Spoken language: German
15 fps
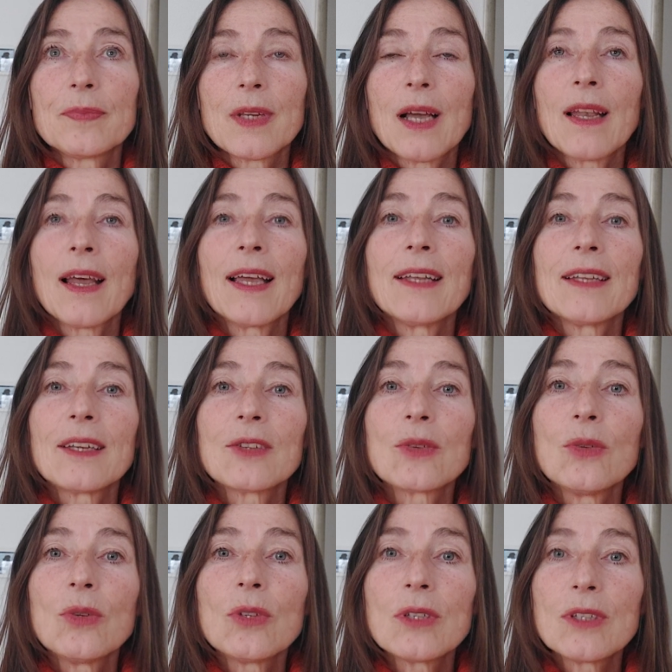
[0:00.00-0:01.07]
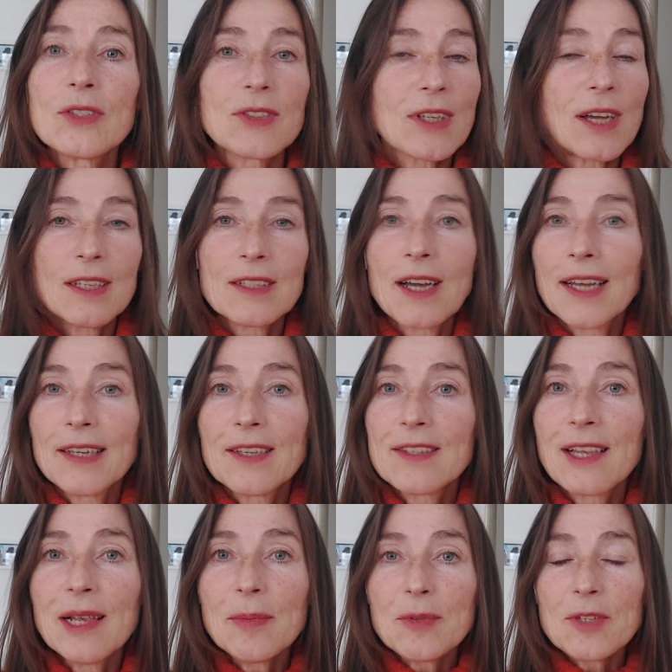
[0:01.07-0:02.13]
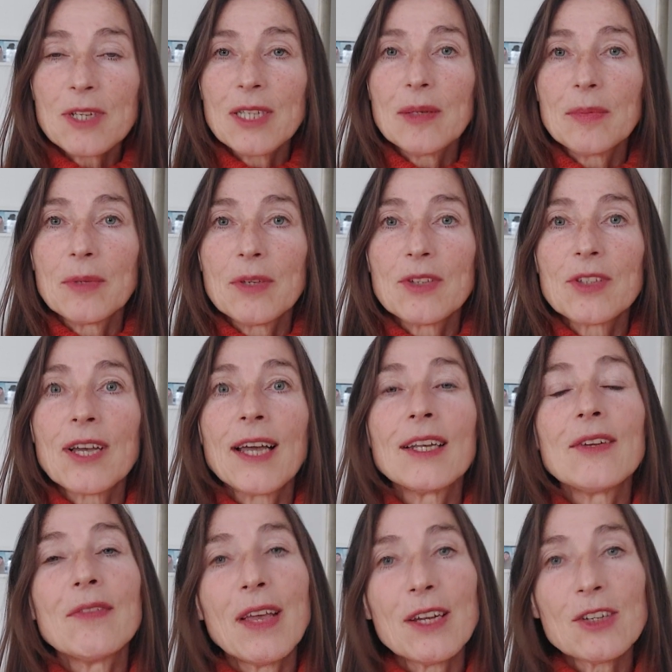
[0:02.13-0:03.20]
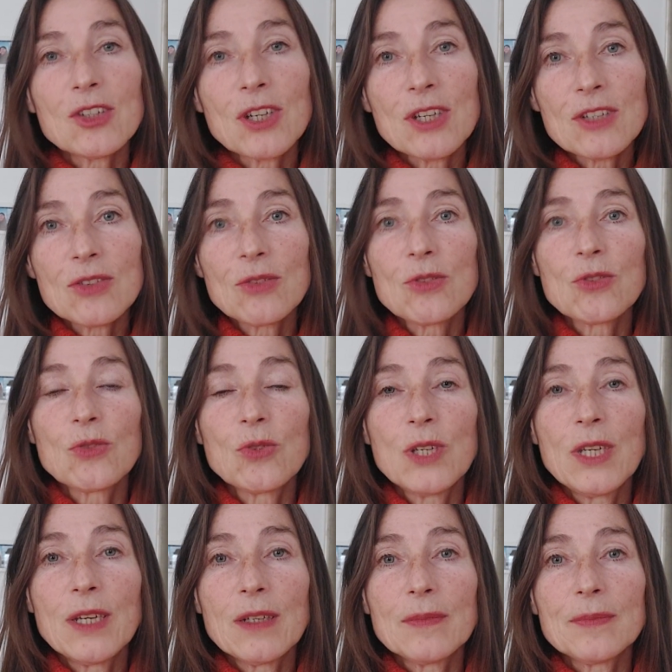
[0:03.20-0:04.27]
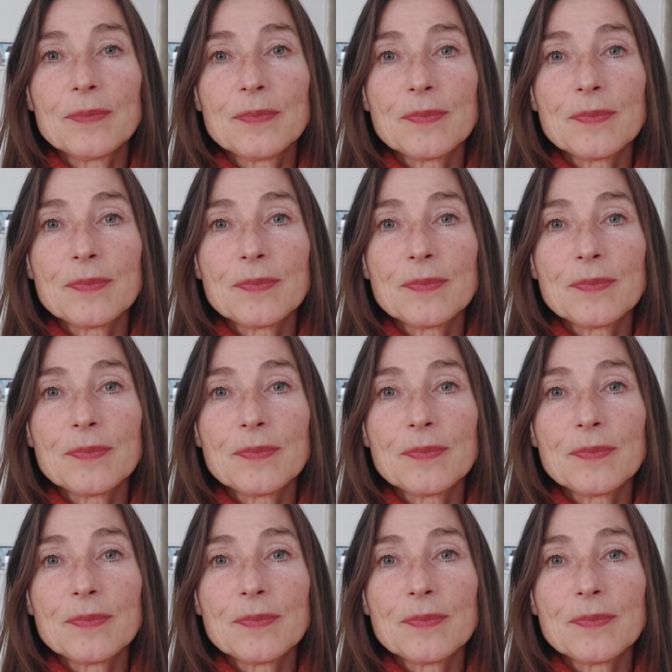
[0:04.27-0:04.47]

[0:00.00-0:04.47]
Allein der Druck ist gerade keine Selbstliebe, ist keine Wertschätzung zu dir.